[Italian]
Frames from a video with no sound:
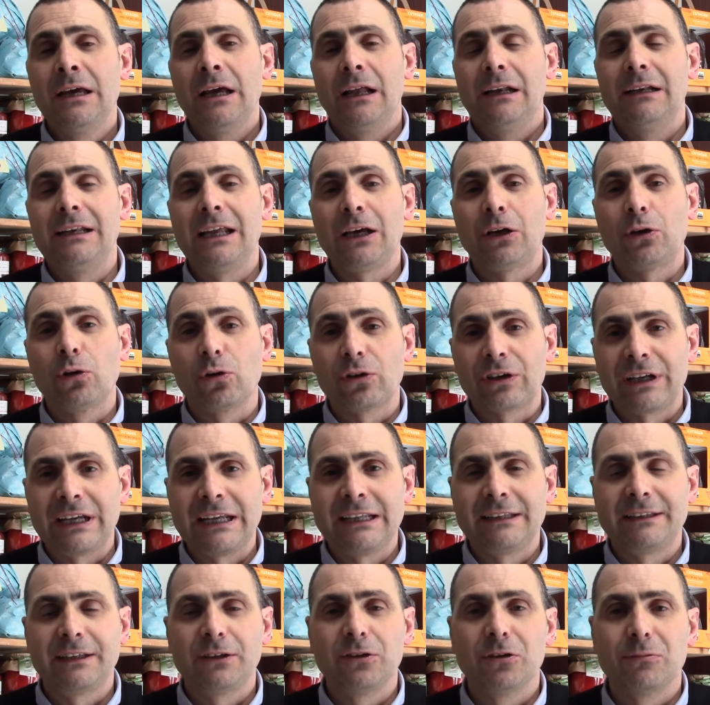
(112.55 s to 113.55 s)
le
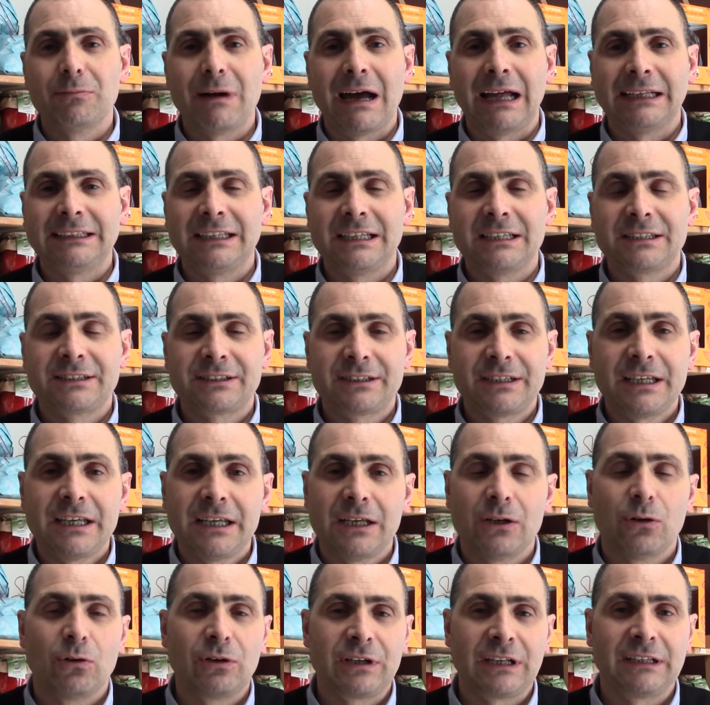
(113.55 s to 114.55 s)
correnti domani
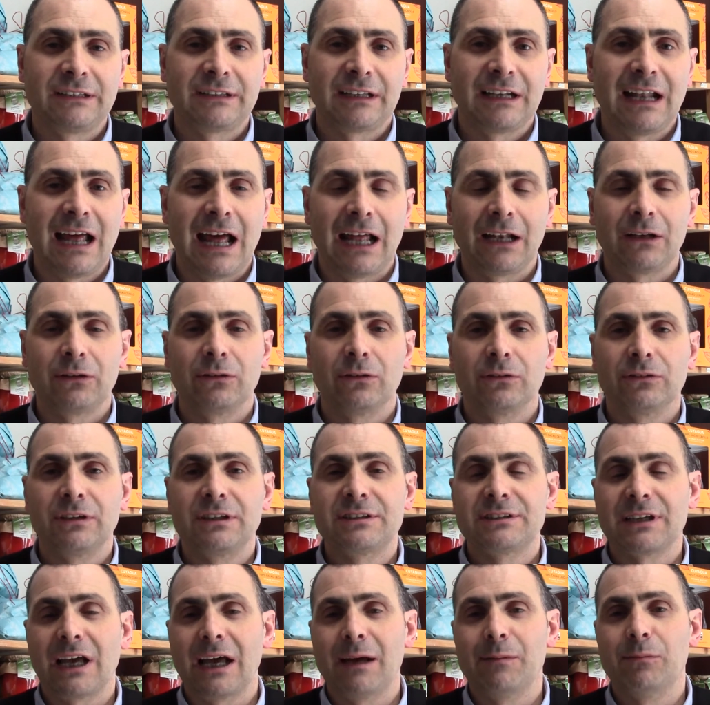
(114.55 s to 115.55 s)
si orienteranno
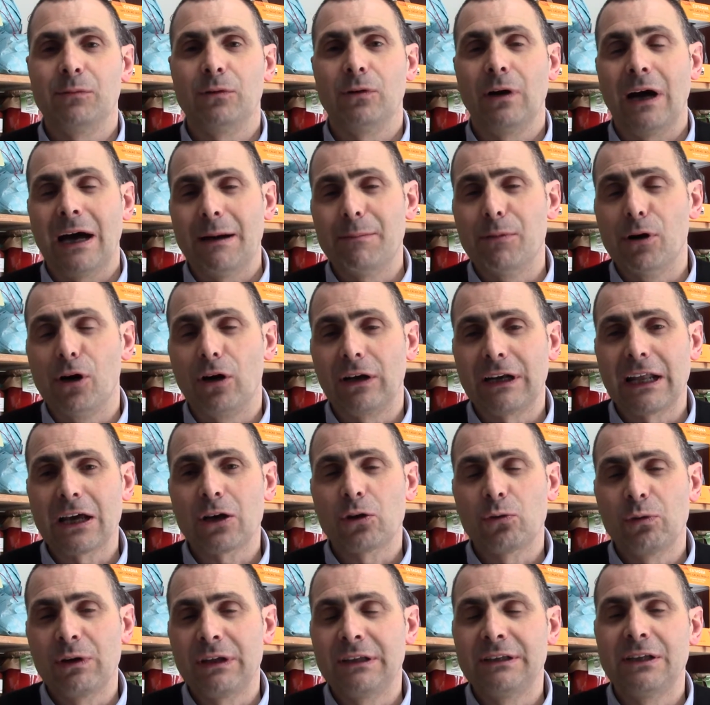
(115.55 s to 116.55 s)
diciamo, a Bora,
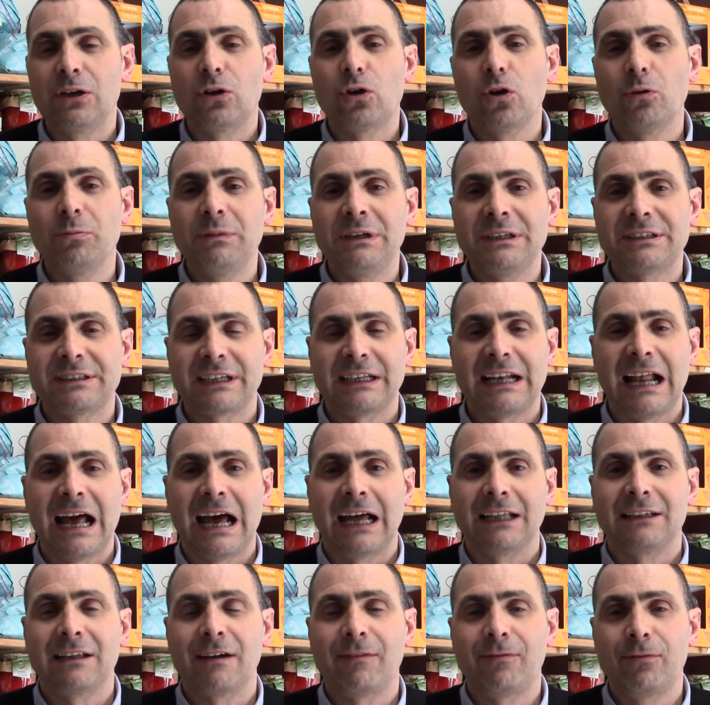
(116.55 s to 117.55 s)
quindi comincerà
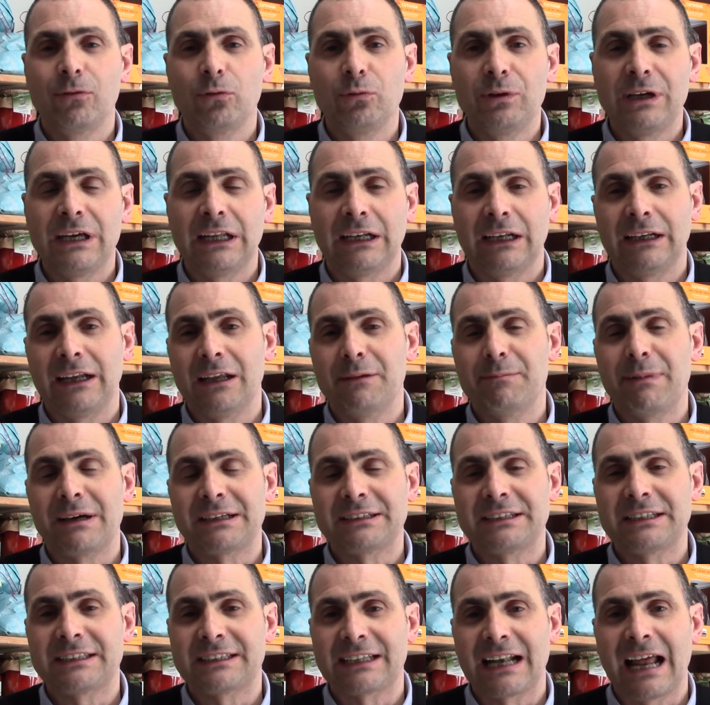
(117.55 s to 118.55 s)
ad affluire nei
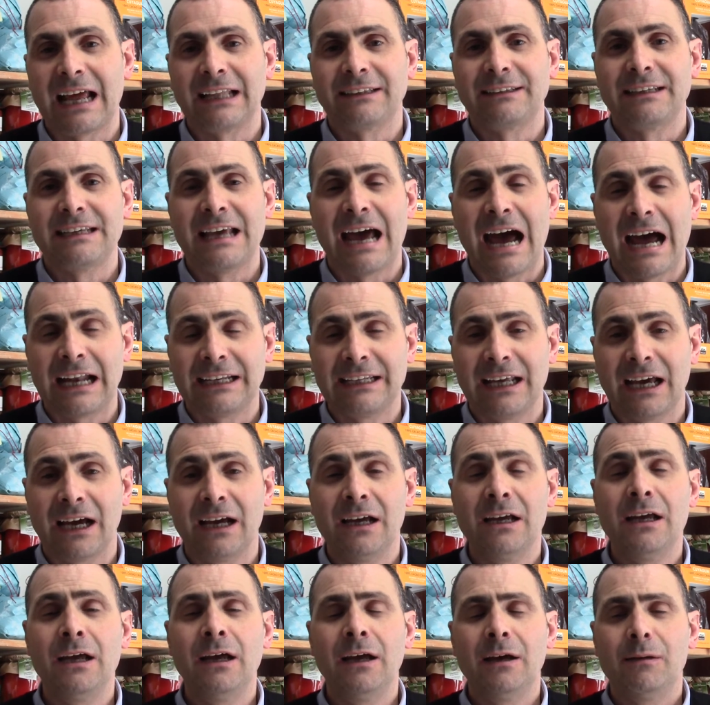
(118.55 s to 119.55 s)
bassi strati aria
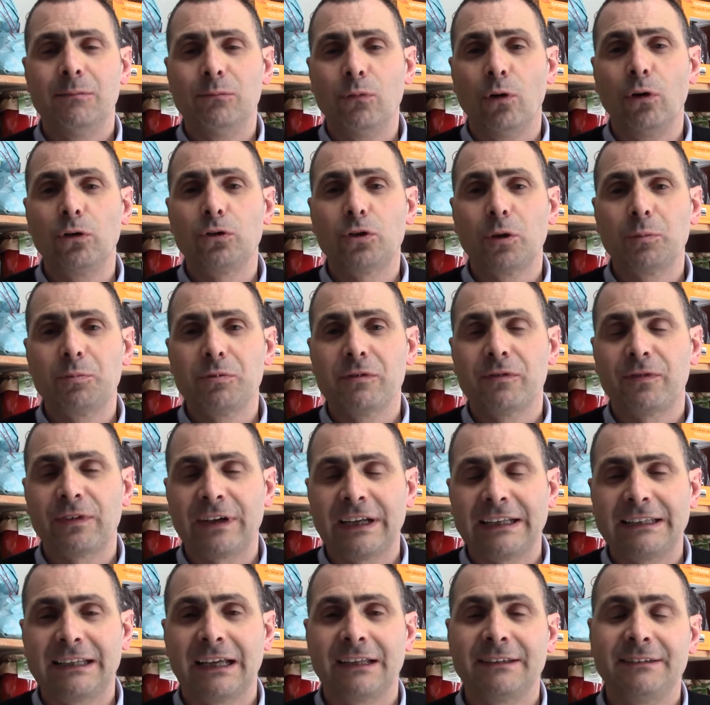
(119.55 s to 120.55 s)
molto più
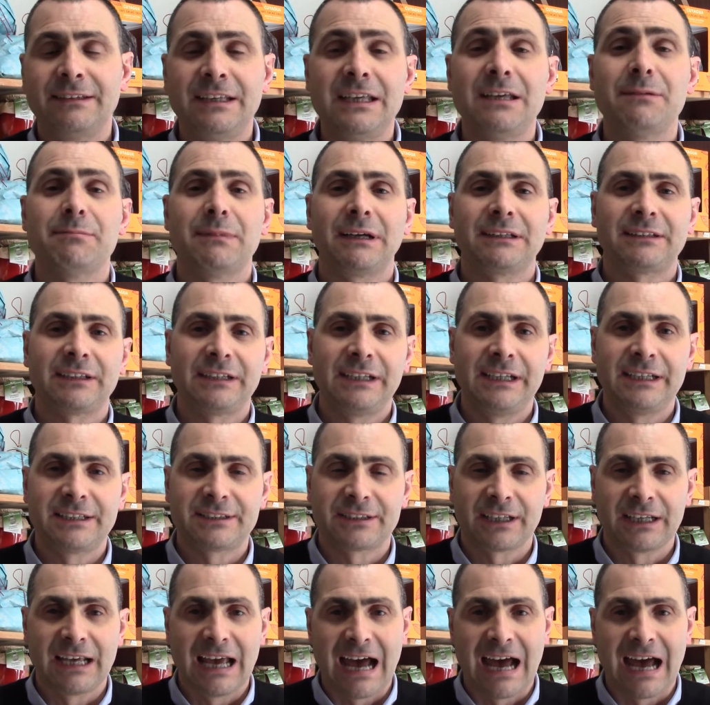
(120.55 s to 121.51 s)
fredda di matrice